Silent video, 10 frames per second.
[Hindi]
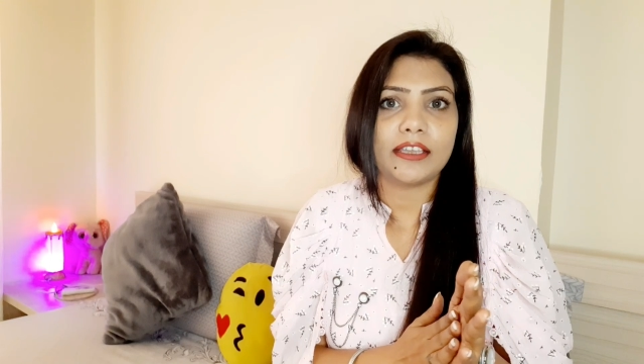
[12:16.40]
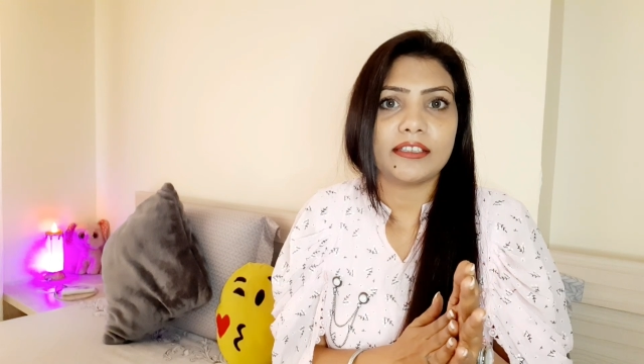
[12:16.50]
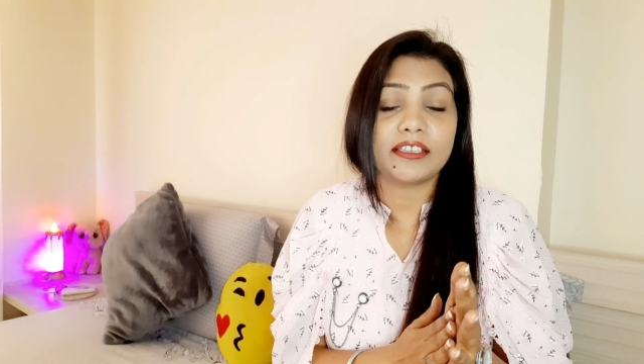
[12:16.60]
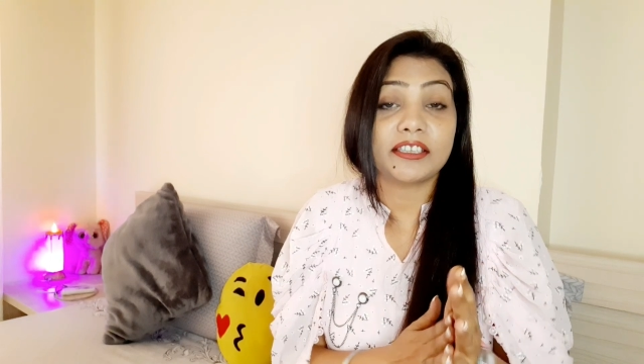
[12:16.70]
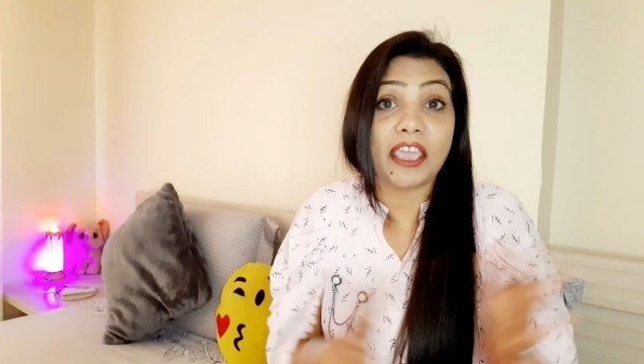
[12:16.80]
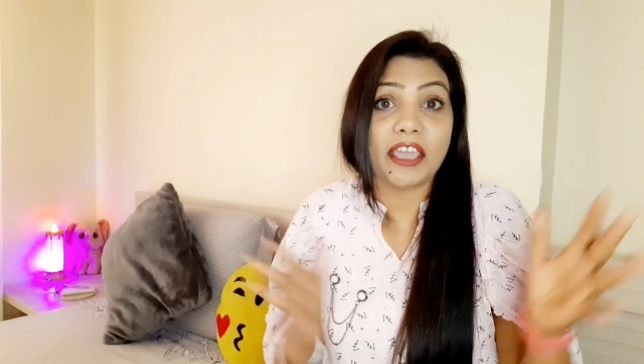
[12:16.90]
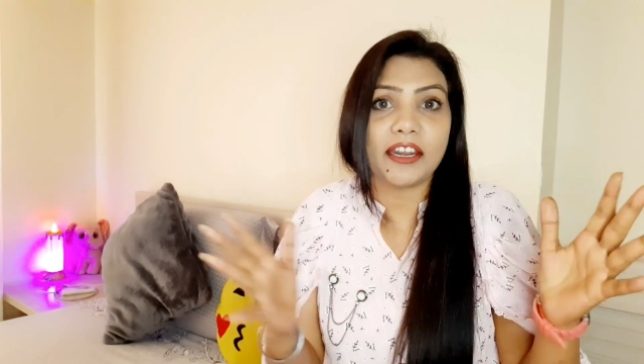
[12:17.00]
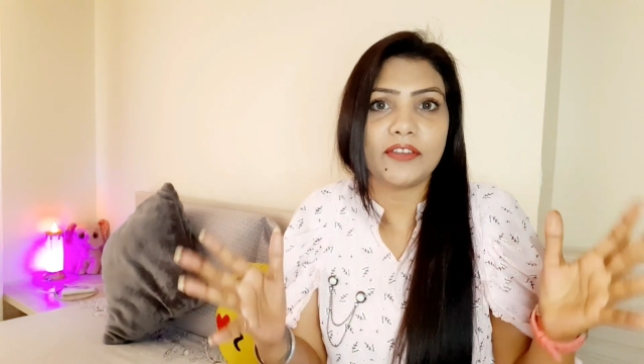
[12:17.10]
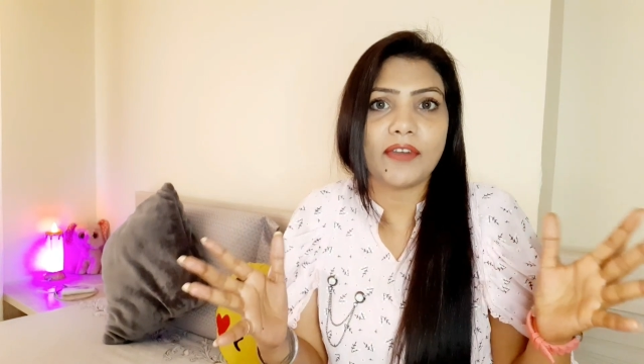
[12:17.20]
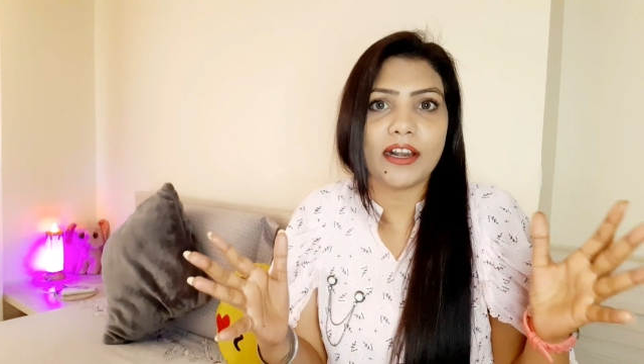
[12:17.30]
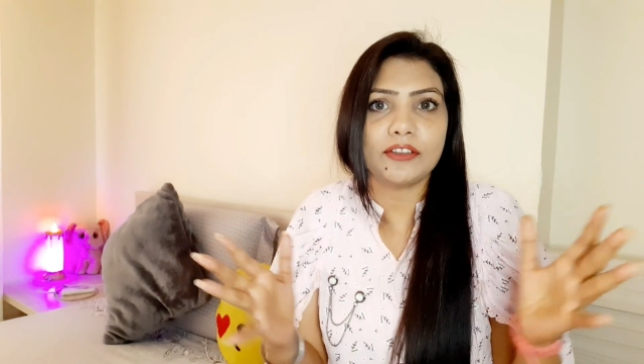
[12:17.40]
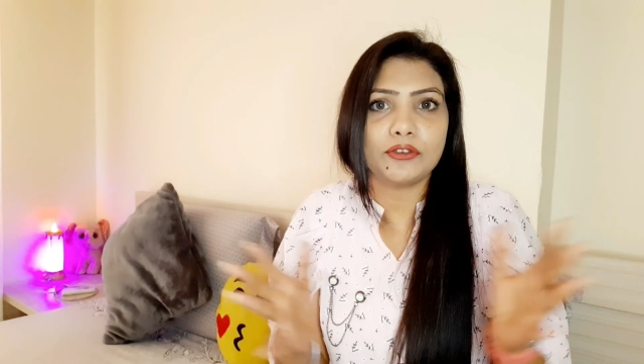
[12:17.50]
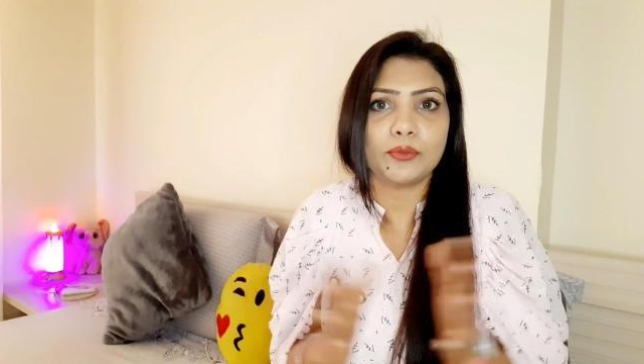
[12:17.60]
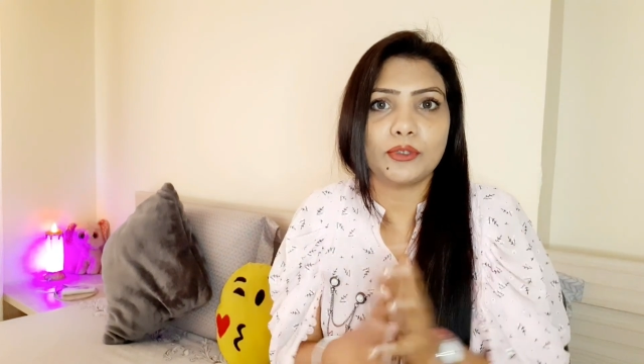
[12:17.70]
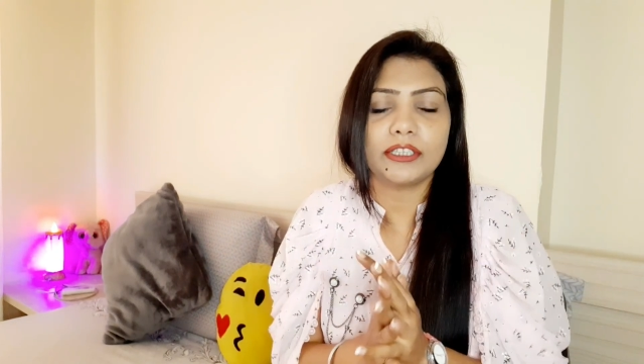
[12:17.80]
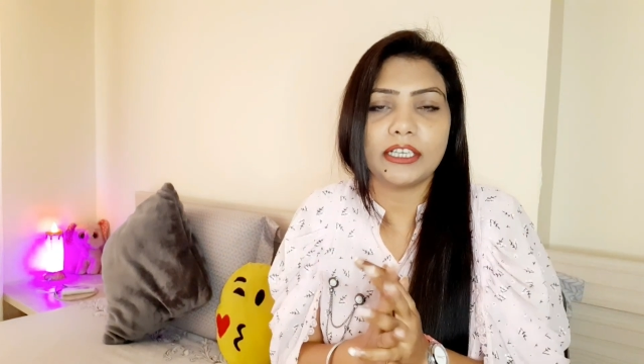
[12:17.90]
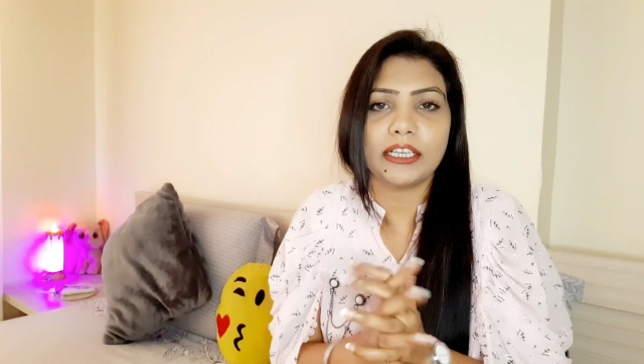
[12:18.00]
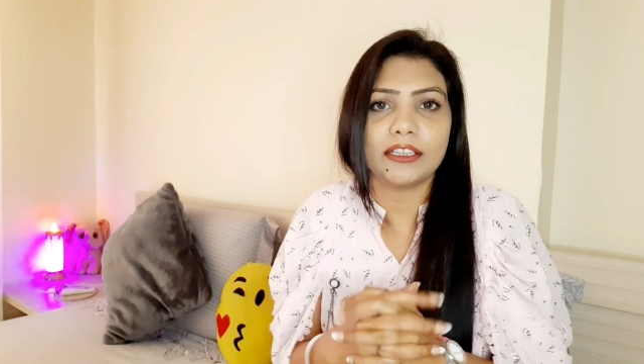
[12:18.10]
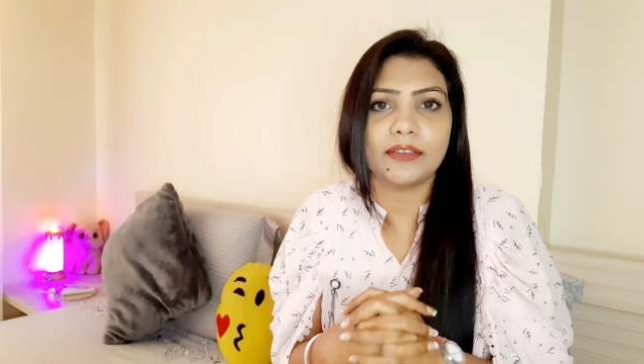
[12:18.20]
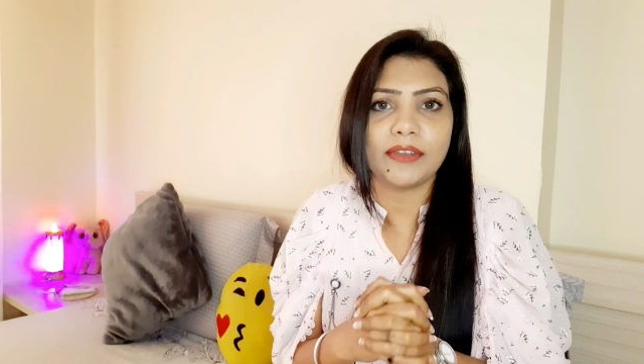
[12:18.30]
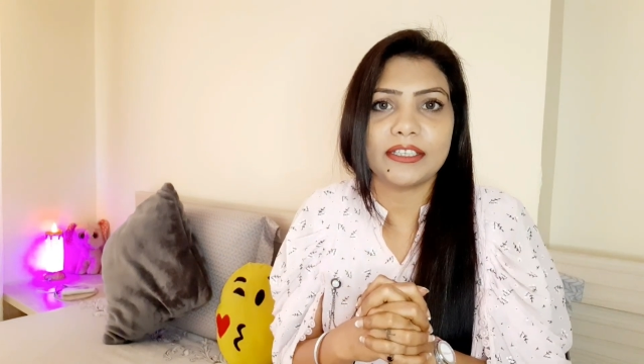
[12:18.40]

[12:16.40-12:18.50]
ऐसा स्कैरी वाला जो बोलते ना एकदम